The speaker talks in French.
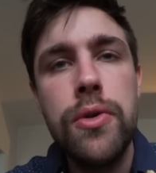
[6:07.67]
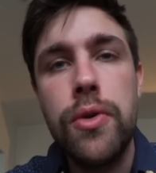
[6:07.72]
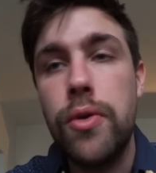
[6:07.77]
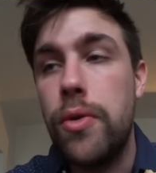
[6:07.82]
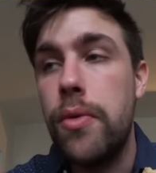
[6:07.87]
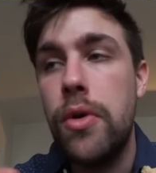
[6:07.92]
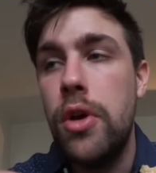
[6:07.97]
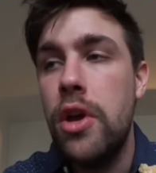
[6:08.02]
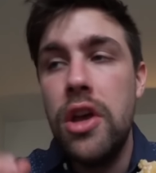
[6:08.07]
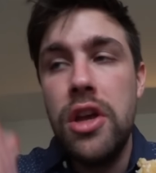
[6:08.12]

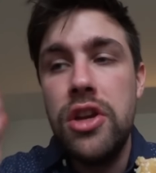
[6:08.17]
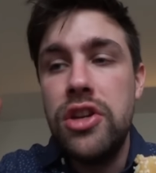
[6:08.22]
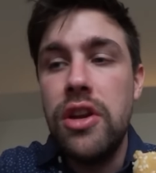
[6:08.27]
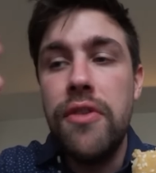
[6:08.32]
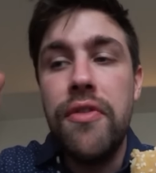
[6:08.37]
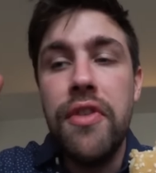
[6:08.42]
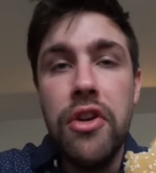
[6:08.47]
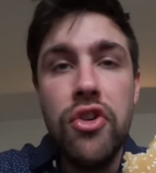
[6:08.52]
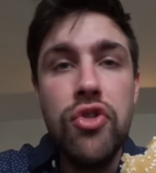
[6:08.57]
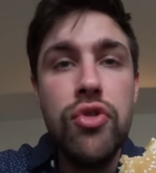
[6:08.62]
Euh, j'ai
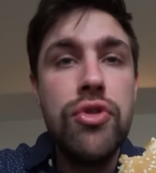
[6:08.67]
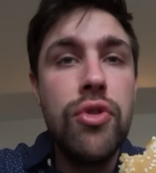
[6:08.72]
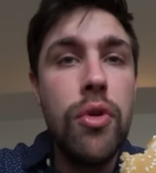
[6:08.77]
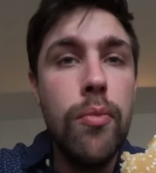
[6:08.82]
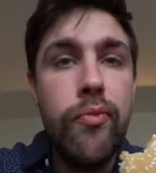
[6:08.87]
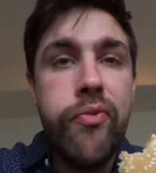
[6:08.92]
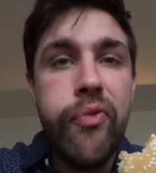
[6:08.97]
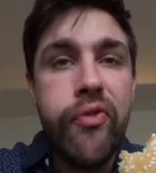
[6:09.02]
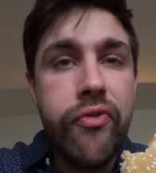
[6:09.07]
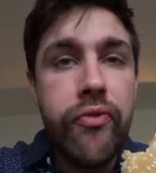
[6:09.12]
fait juste
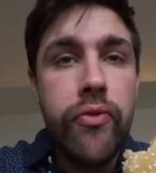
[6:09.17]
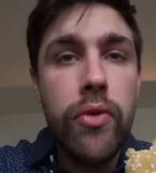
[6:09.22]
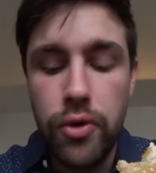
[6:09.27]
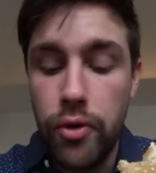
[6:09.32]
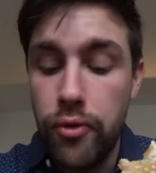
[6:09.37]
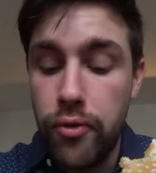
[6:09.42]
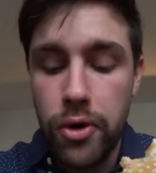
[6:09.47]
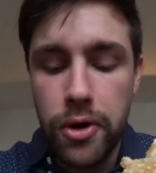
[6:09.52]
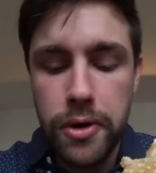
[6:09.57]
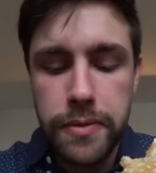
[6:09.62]

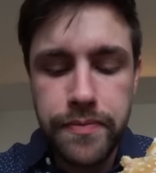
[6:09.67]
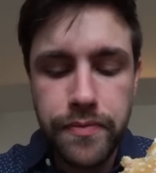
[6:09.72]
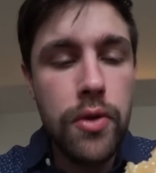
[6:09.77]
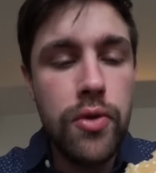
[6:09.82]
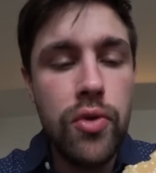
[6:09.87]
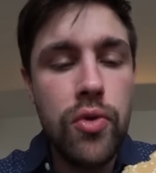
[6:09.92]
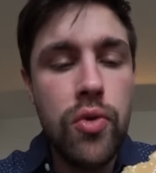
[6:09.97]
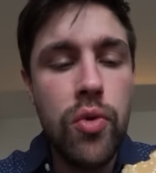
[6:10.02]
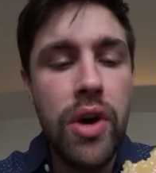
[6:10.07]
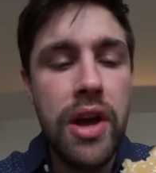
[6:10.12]
deux fois.
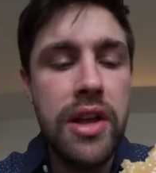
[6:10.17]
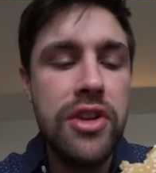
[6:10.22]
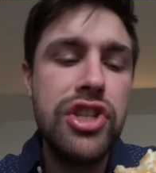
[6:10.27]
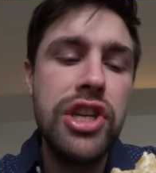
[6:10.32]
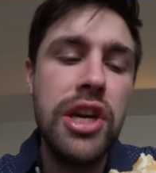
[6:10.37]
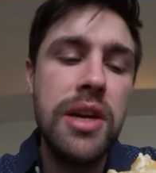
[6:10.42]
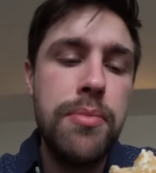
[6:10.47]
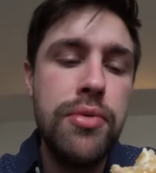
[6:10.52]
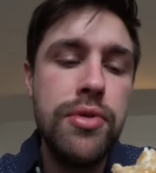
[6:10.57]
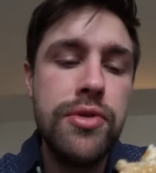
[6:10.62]
Du coup, ouais, je
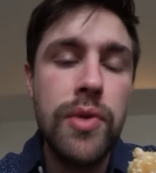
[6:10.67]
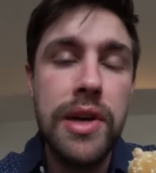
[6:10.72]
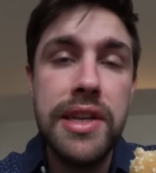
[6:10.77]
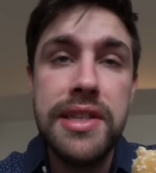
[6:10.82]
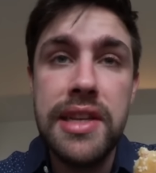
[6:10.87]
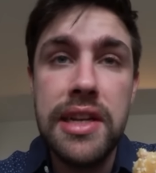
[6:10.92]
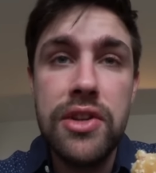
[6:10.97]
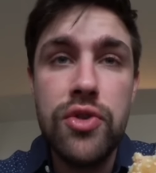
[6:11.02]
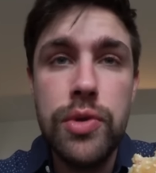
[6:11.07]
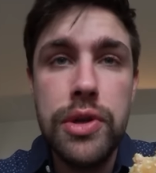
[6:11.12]
dirais plus ouais,
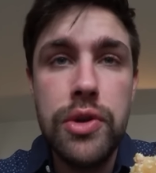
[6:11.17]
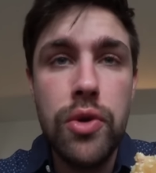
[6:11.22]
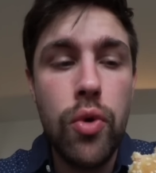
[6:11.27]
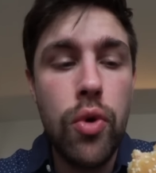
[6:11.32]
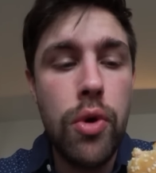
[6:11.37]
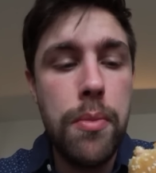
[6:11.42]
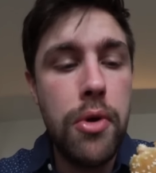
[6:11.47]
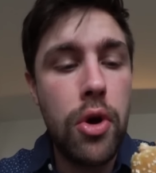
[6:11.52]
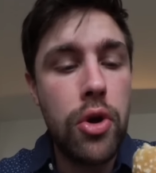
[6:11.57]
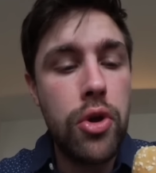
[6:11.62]
7-8
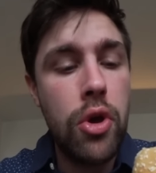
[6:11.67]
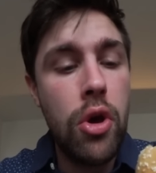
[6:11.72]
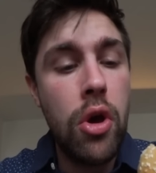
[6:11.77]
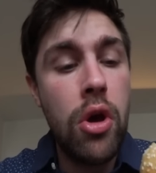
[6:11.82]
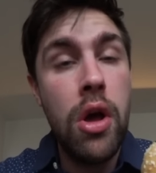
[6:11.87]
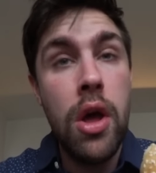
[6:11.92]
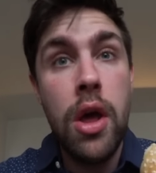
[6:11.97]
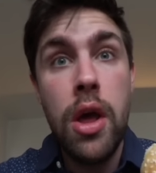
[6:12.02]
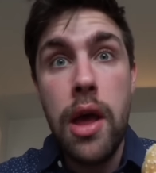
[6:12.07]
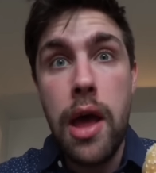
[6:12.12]
euros le burger.
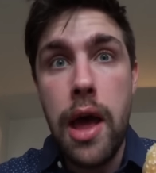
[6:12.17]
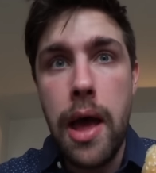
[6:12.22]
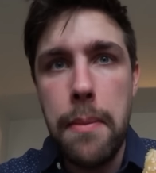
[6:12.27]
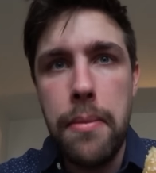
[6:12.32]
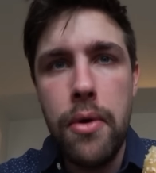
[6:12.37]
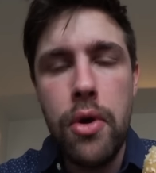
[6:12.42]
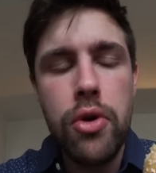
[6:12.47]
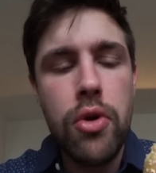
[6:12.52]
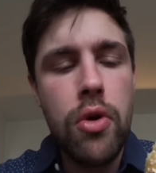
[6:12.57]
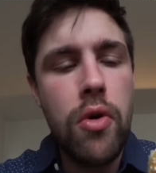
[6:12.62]
Un
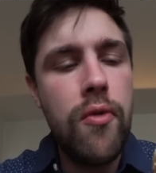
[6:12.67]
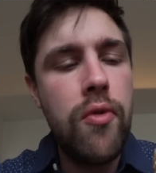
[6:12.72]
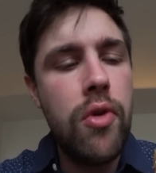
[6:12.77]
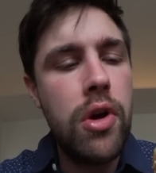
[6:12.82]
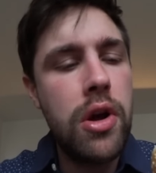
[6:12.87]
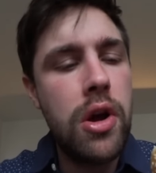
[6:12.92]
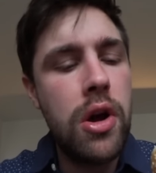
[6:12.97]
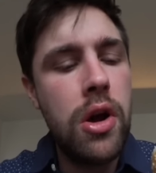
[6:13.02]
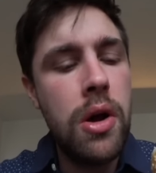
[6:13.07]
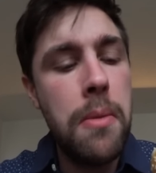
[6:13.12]
burger au
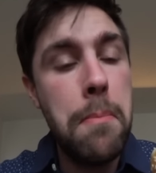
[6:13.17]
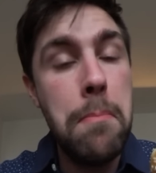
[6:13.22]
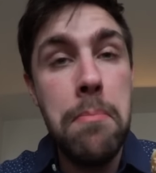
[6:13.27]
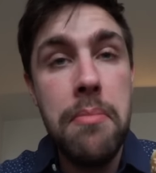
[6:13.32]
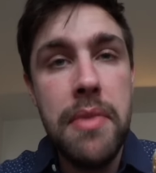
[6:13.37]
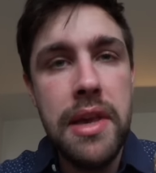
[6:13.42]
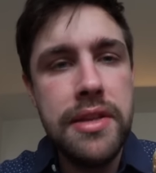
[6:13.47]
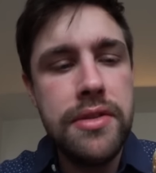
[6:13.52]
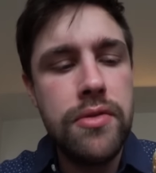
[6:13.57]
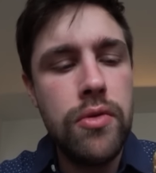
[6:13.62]
foie gras,
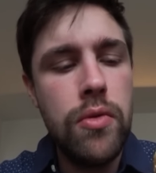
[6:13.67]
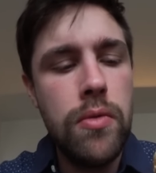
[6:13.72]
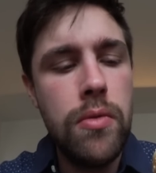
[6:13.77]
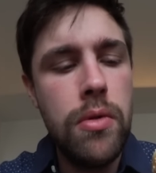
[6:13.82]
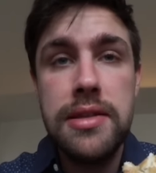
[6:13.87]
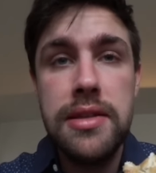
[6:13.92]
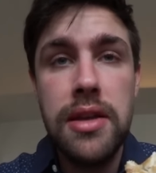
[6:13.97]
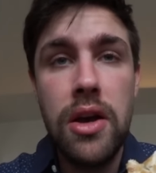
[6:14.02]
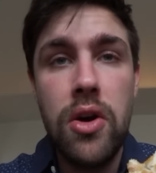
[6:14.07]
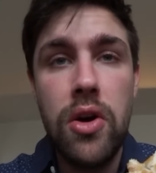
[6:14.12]
maison.
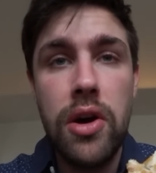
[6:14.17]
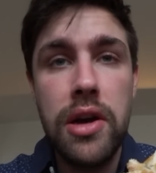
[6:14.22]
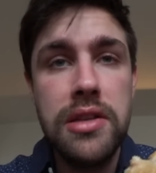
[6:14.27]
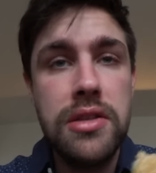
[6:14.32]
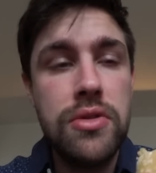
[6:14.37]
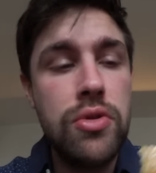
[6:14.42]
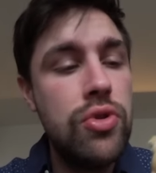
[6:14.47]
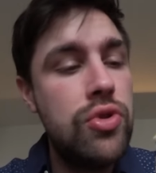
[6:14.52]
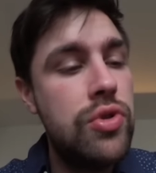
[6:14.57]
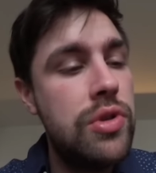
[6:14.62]
Ça, en
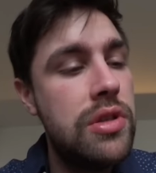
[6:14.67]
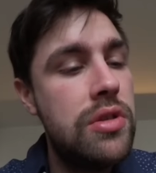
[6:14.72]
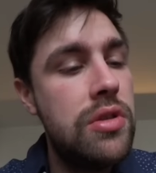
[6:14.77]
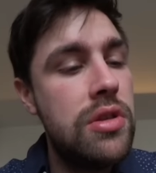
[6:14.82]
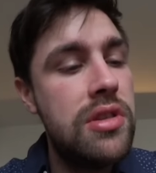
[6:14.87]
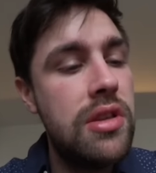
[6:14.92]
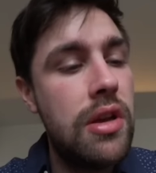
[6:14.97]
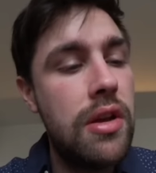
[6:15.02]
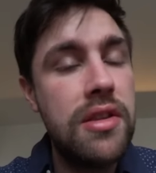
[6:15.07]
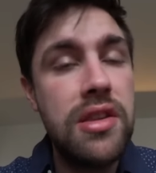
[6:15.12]
resto, je suis
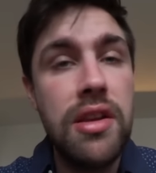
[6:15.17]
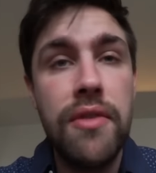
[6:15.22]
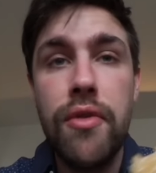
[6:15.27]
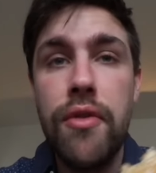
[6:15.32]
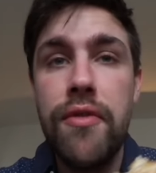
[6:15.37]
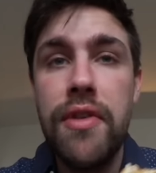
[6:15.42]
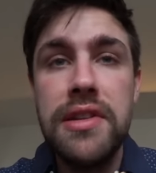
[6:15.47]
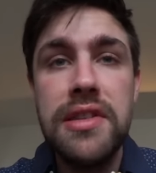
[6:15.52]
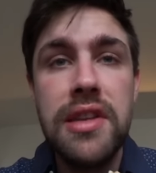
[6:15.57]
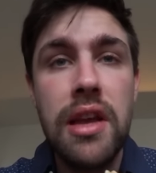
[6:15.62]
sûr, ça,
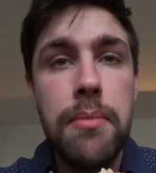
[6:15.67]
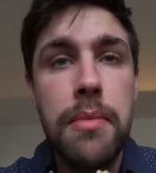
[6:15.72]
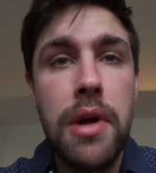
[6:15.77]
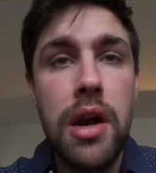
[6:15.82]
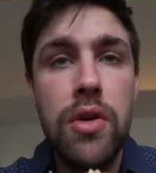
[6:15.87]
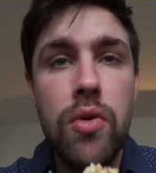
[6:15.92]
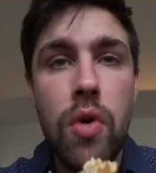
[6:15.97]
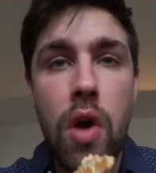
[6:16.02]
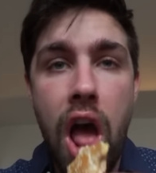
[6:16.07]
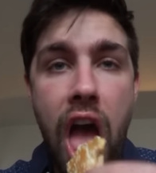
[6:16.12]
vaut 25
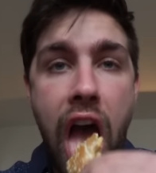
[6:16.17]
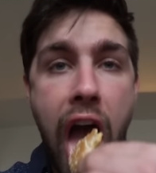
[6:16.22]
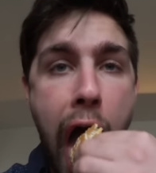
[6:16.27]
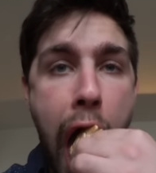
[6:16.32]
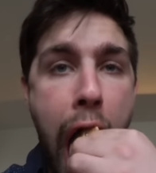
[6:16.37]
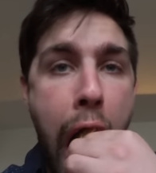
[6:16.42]
balles, quoi.